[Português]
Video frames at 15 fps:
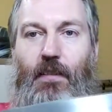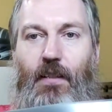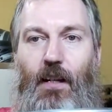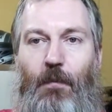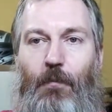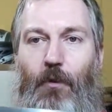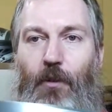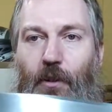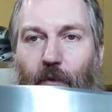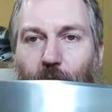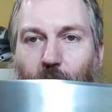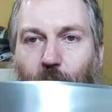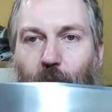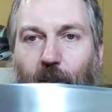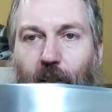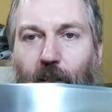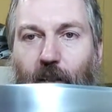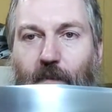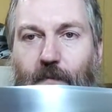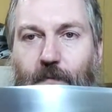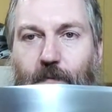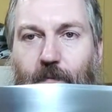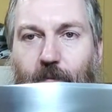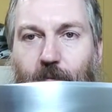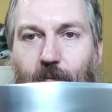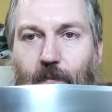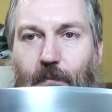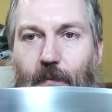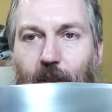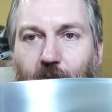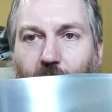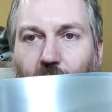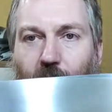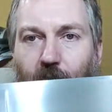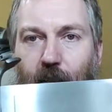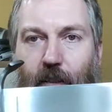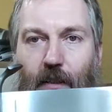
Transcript: que é a boia que eu fiz pro leilão, beleza?